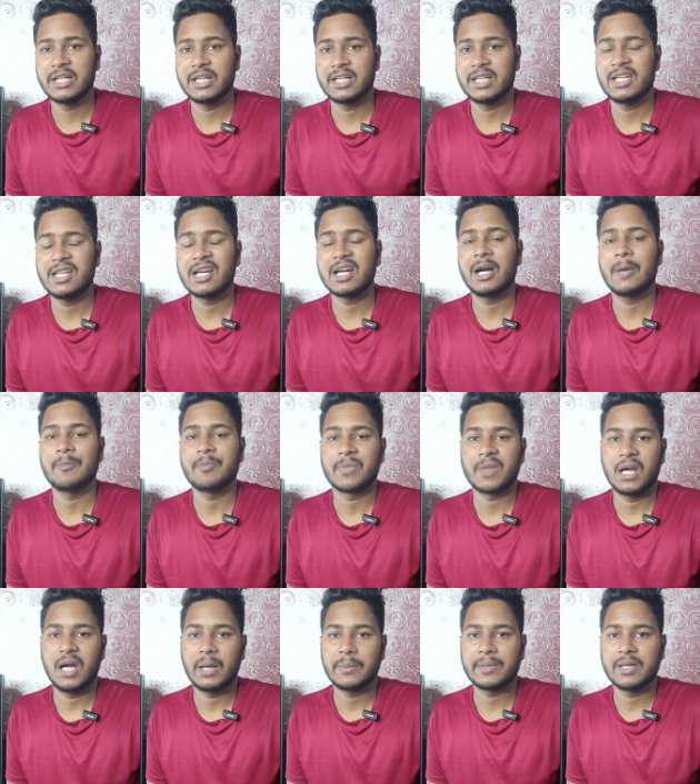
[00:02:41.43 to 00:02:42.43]
ये कर दिया जाएगा
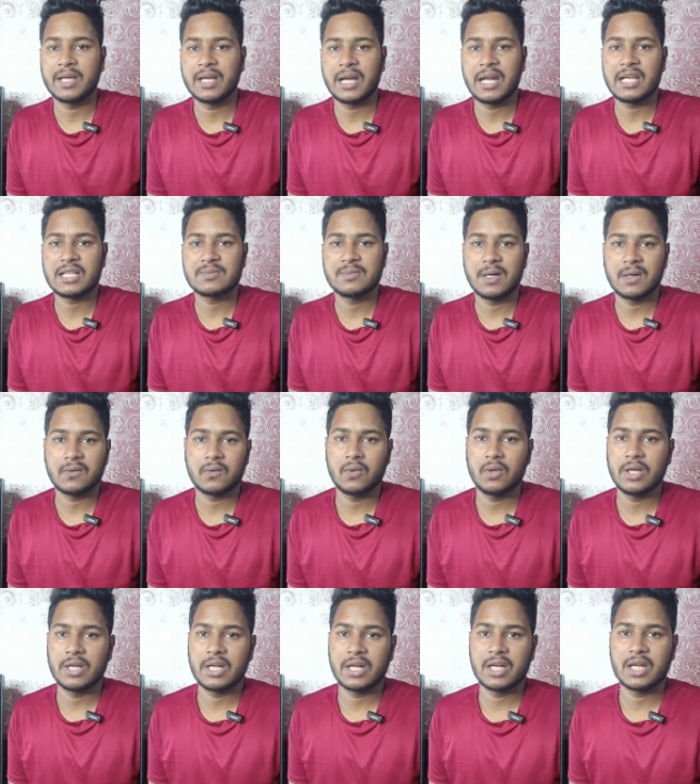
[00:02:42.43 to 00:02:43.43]
आपकी क्या राय
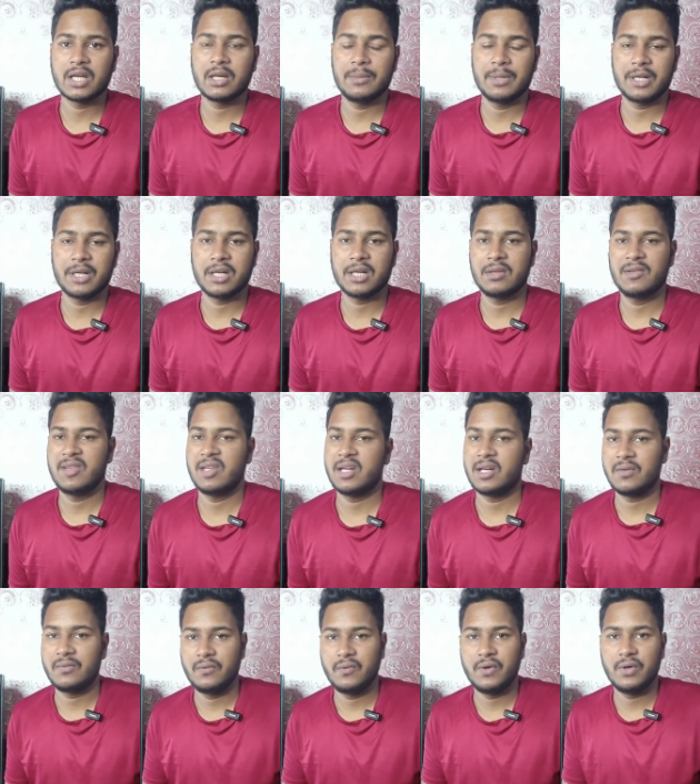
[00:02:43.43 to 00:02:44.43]
स्मार्टफोन लेकर कमेंट करके
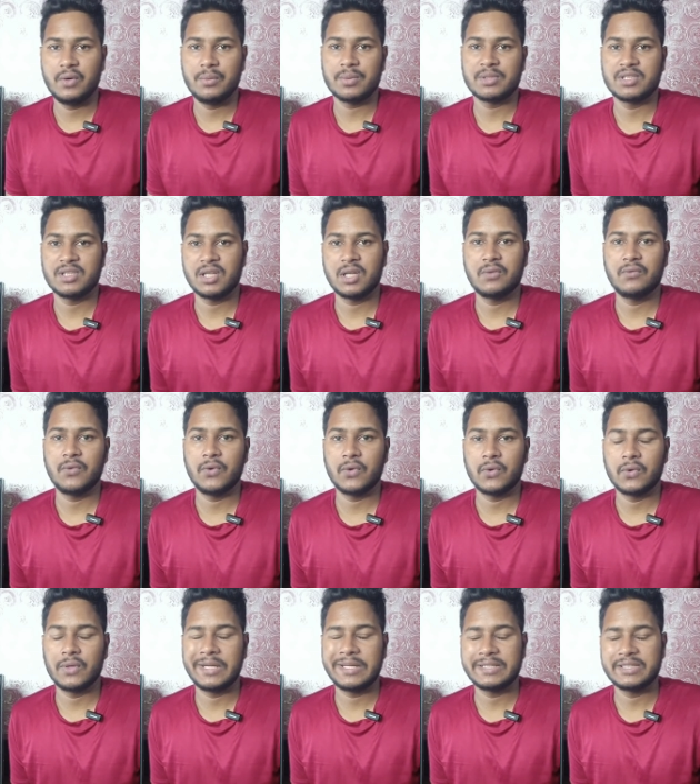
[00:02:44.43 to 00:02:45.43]
बताएगा वीडियो पसंद आई
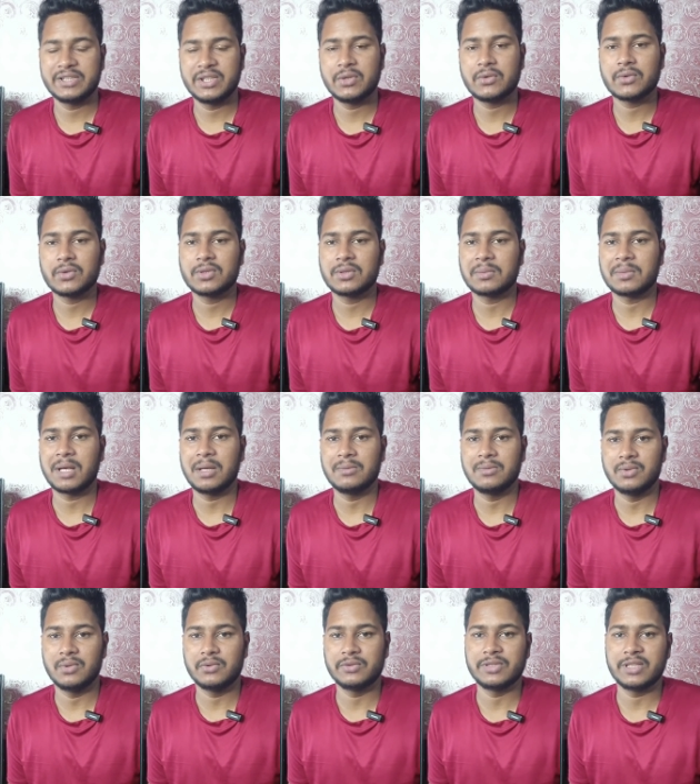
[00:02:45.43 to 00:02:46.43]
वीडियो को लाइक चैनल को
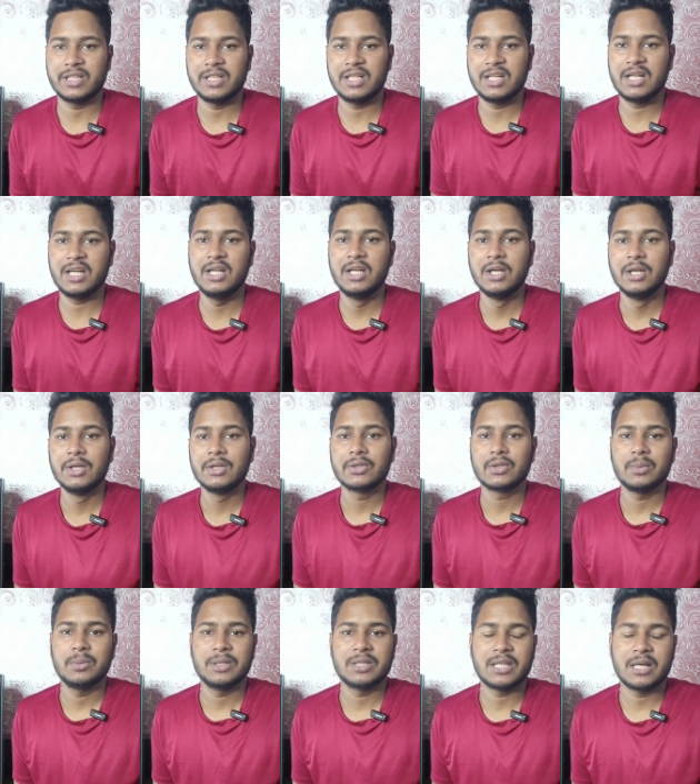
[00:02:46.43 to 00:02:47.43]
सब्सक्राइब जरूर से कर लेना
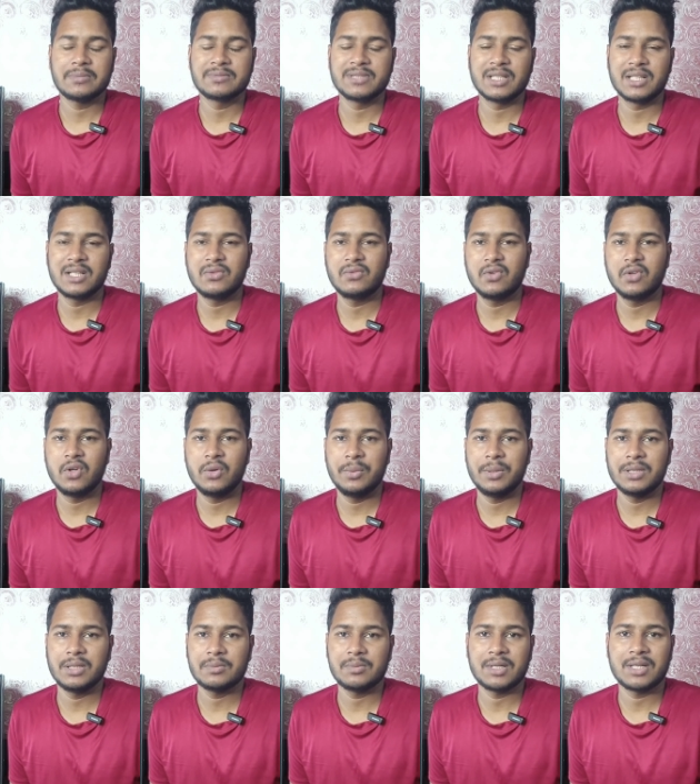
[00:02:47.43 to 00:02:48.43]
तो मिलता है आपसे अगली वीडियो
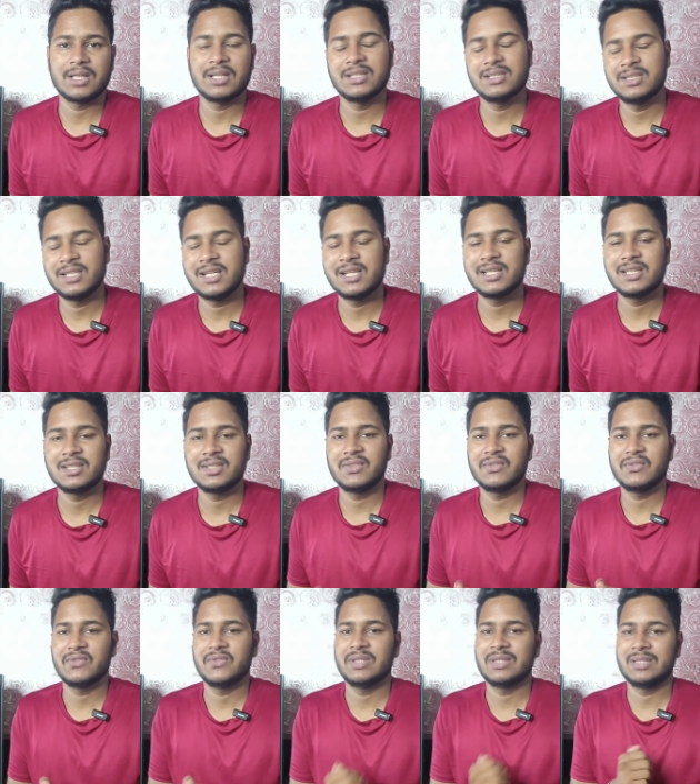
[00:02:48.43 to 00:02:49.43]
में तब तक ले जय हिंद
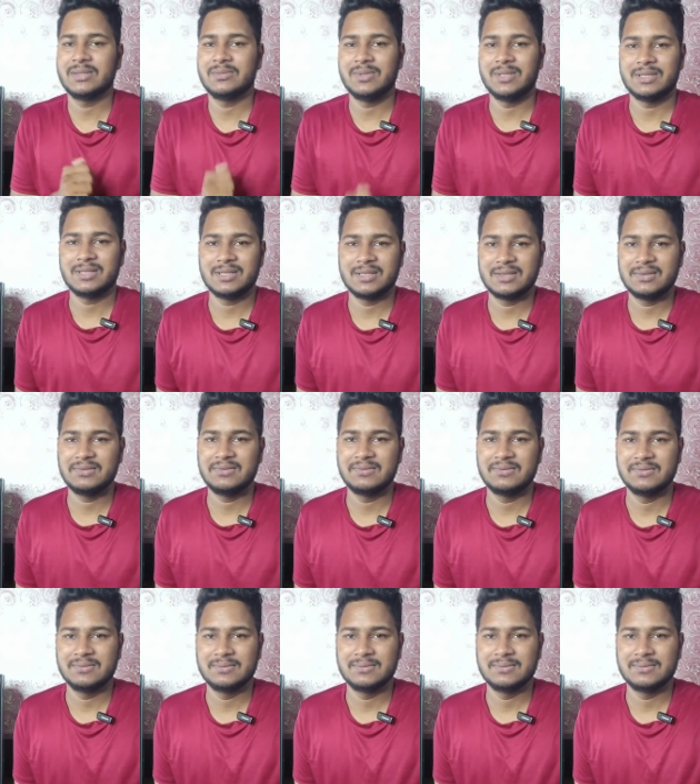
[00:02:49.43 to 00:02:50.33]
वंदे मातरम